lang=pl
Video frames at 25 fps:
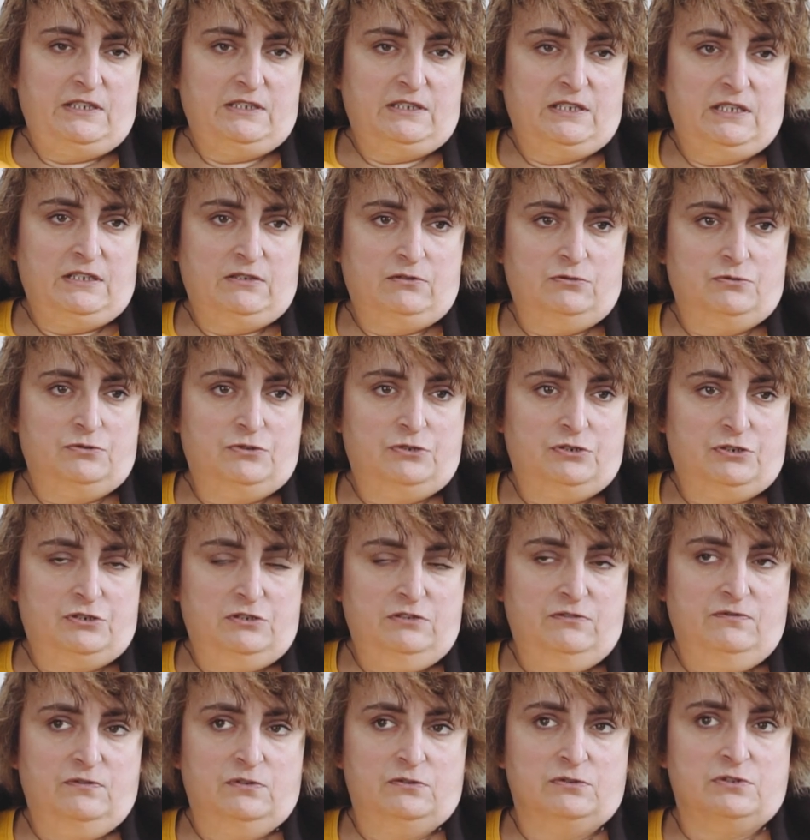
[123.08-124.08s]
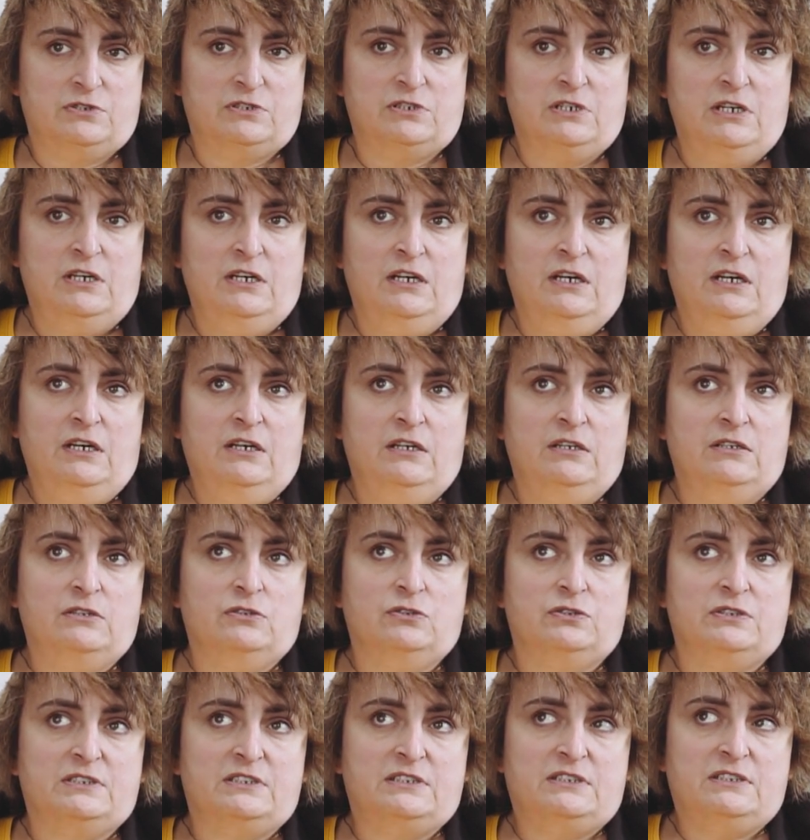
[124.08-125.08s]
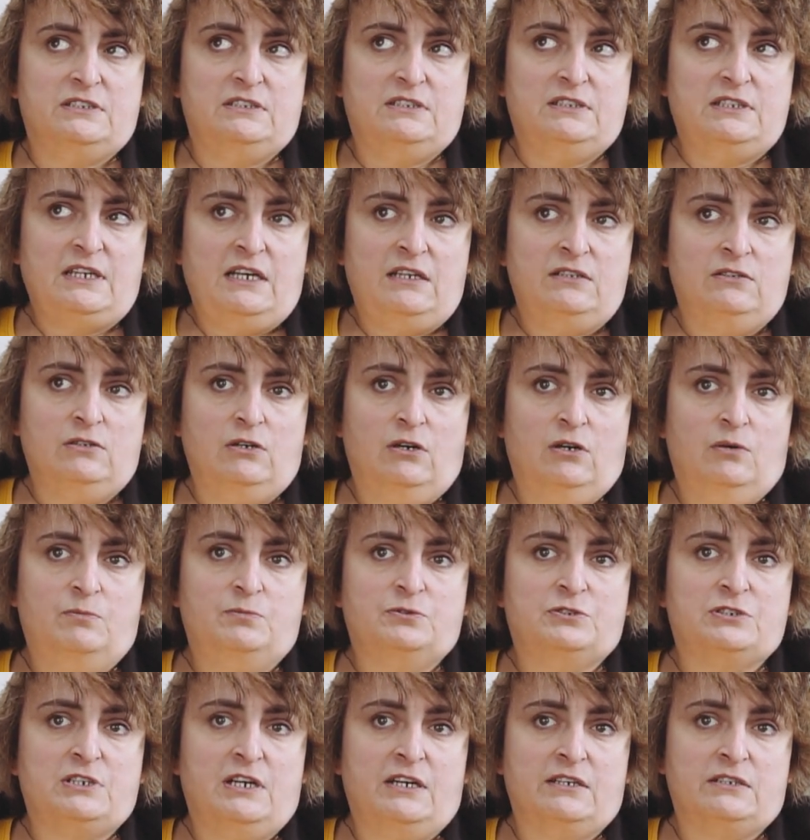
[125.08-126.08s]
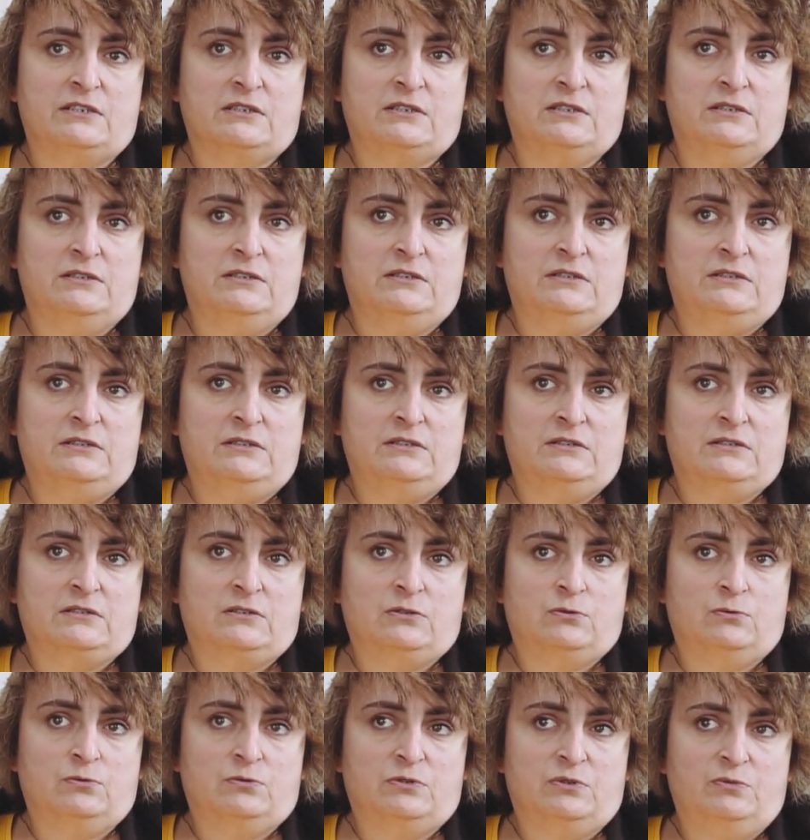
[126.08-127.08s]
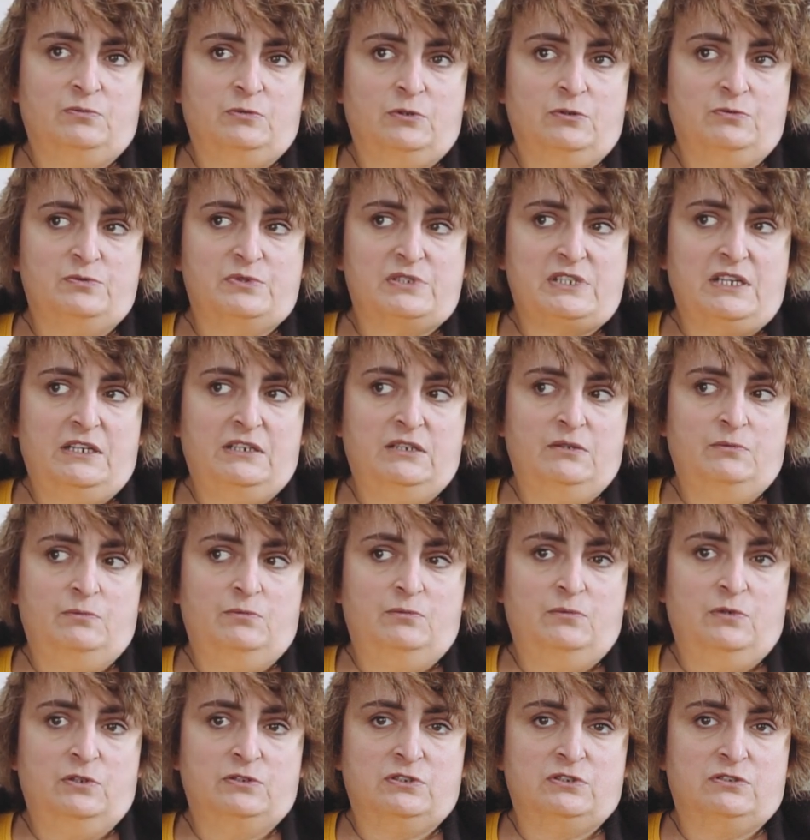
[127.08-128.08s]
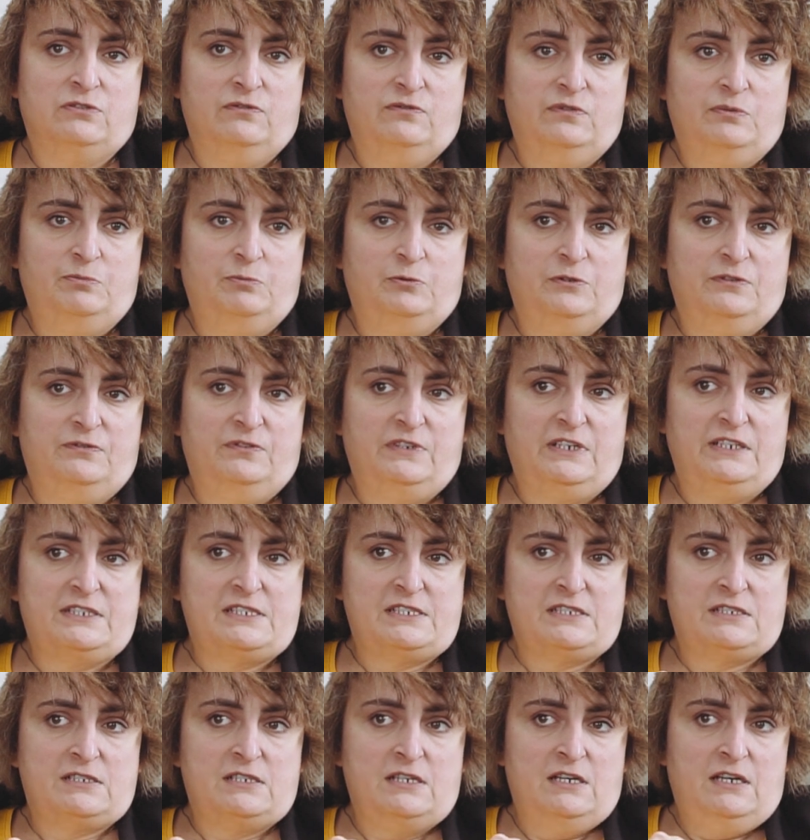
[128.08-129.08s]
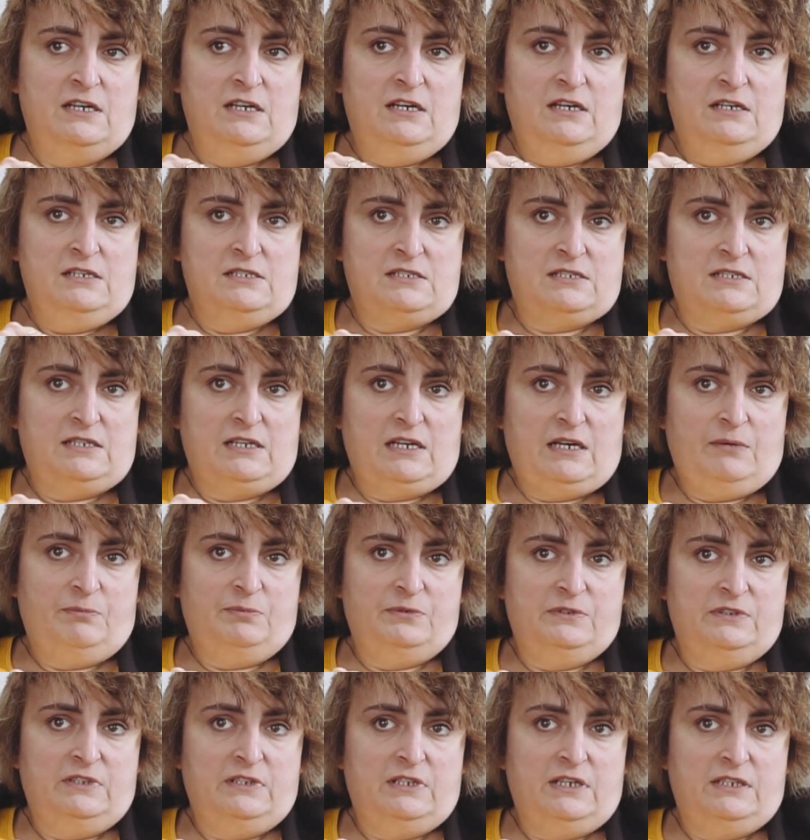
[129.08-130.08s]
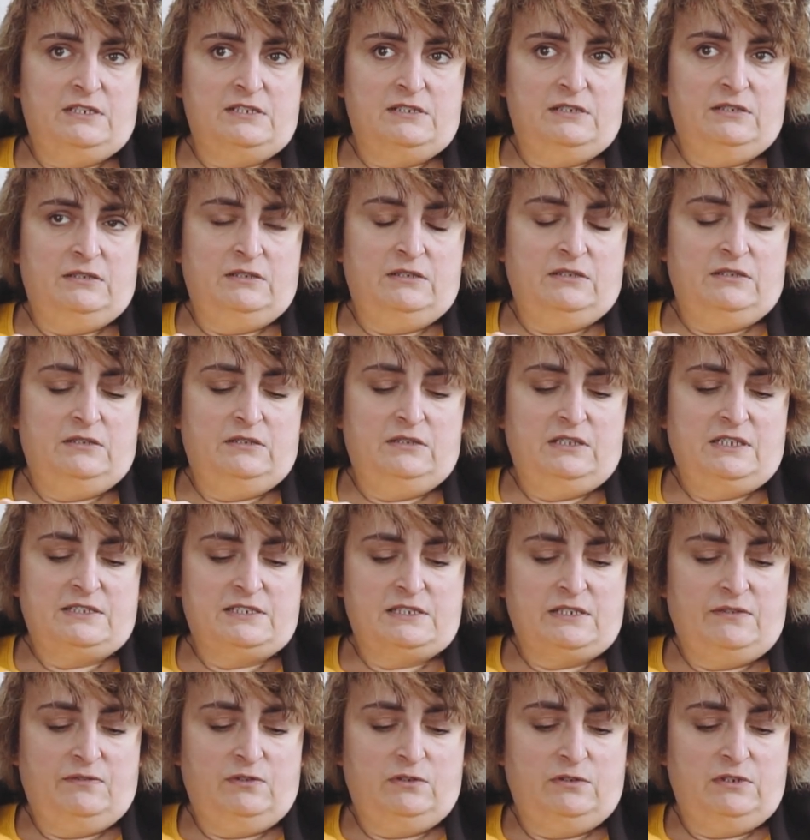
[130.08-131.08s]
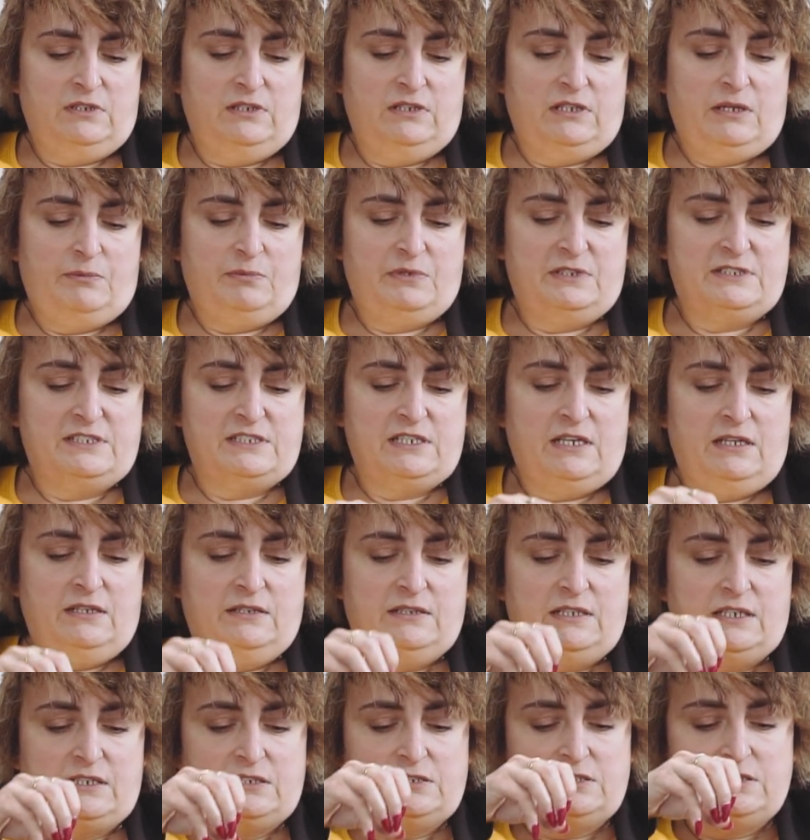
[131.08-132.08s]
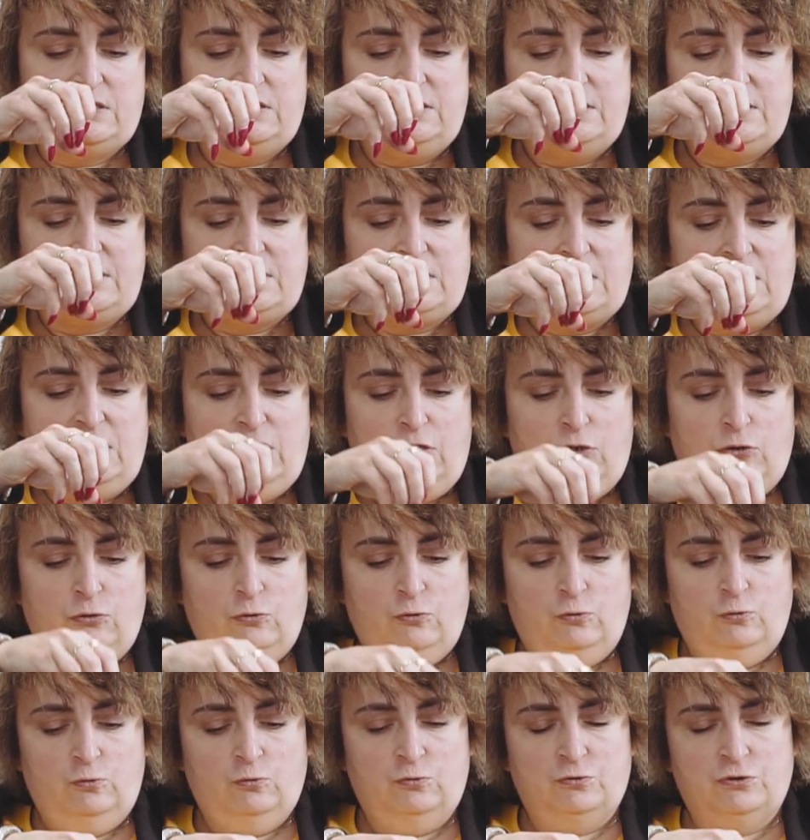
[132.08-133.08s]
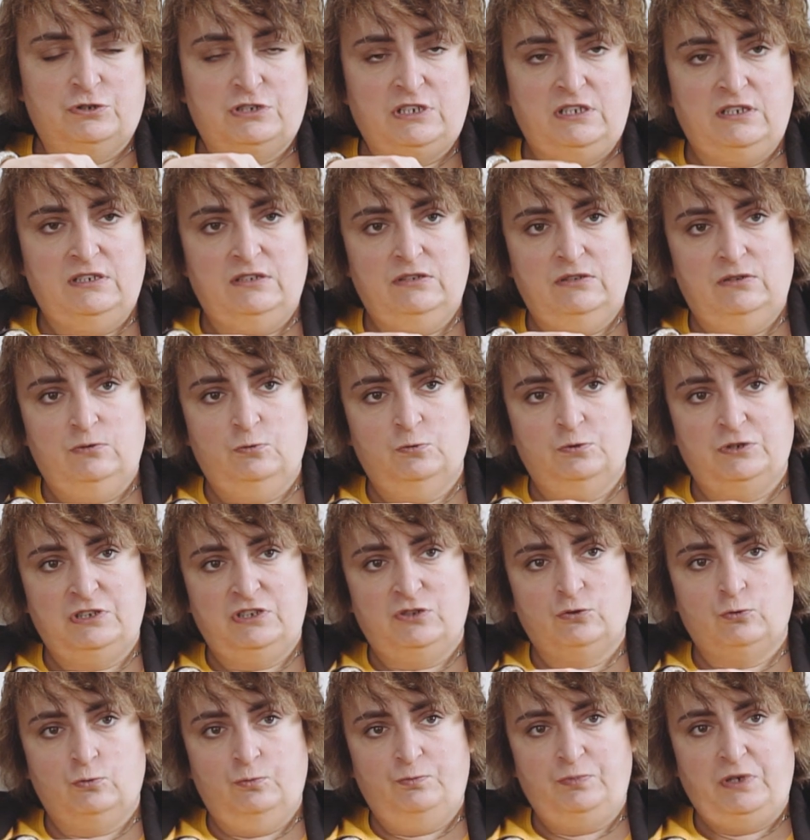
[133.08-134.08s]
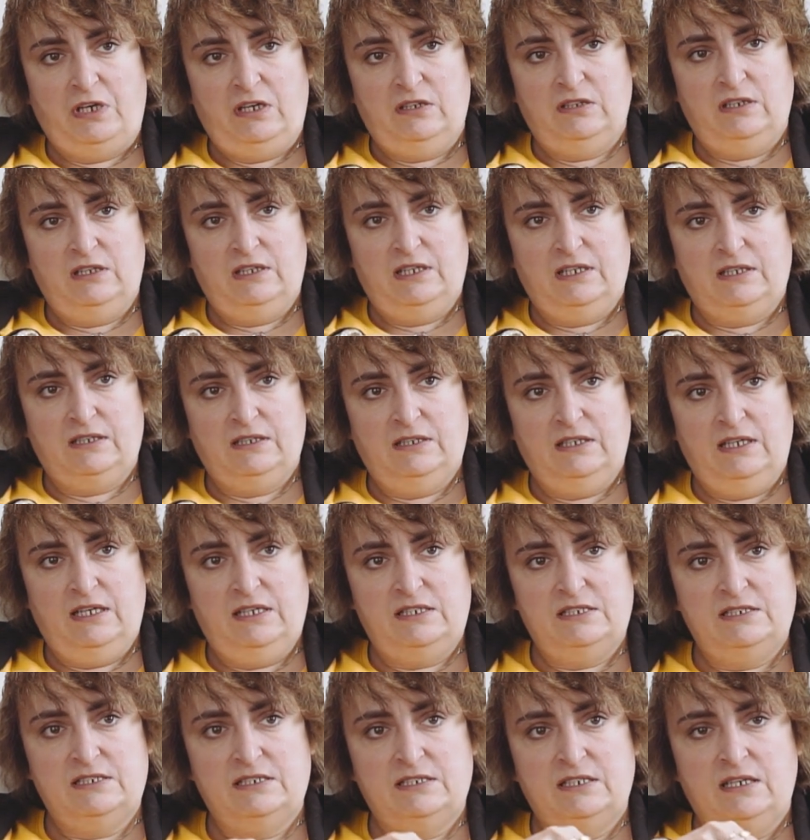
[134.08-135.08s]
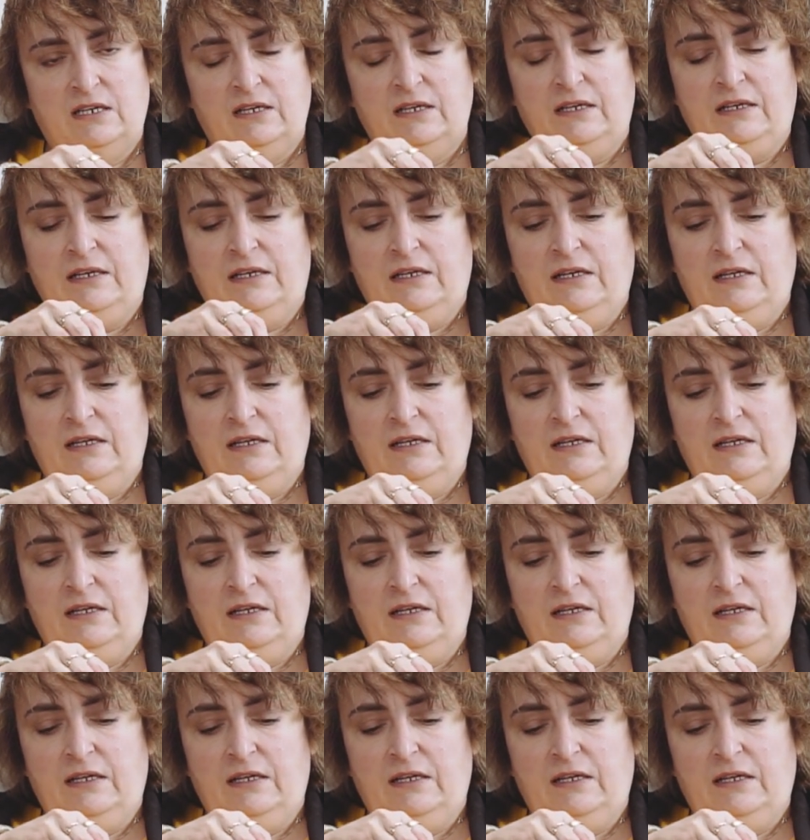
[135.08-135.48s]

Franka jako życzliwość. To jest ten obszar, e, który moim zdaniem mocno wypływa z, z terapii na, e, nastawionej na pacjenta, gdzie jest duże, duże skupienie na kliencie,